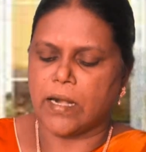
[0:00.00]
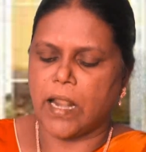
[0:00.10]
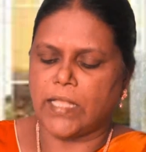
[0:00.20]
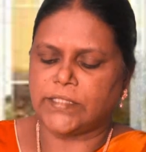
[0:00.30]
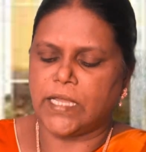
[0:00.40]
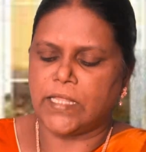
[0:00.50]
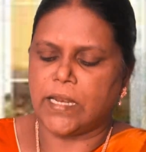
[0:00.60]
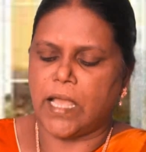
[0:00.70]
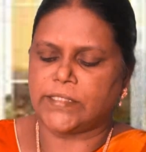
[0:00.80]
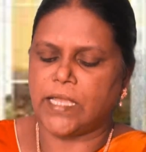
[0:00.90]
ராஜாதி
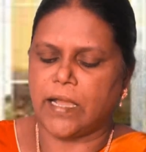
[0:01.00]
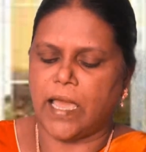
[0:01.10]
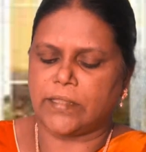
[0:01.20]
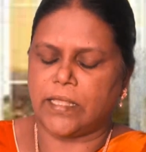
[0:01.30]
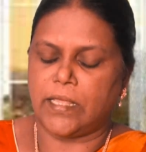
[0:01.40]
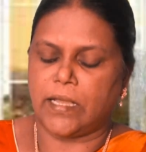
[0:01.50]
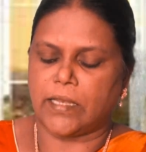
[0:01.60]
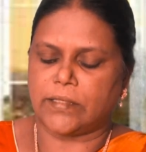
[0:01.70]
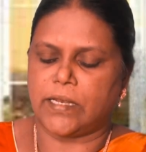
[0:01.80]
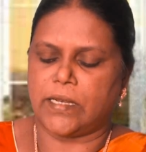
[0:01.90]
ராஜா கர்த்தாதி
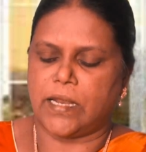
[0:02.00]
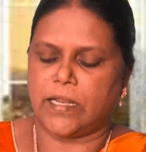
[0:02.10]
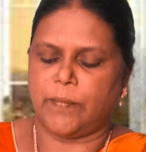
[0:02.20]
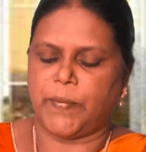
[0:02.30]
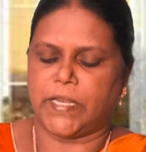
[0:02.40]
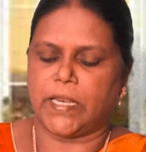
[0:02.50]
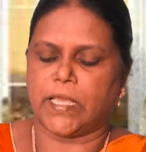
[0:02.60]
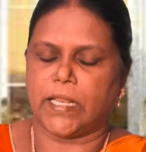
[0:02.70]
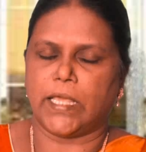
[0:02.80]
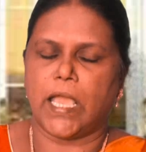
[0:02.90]
கர்த்தர் என்று
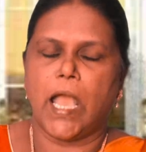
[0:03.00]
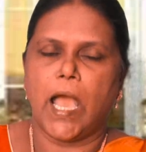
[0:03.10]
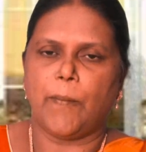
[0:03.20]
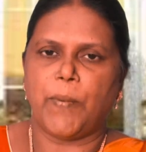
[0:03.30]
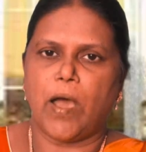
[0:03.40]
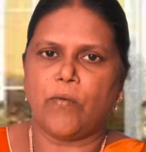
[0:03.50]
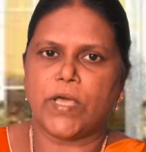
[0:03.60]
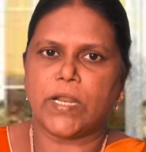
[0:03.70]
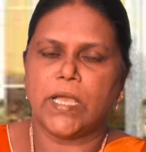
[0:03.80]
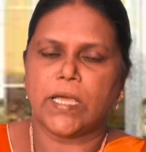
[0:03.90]
எழுதப்பட்டிருக்கிறது அப்ப அவர்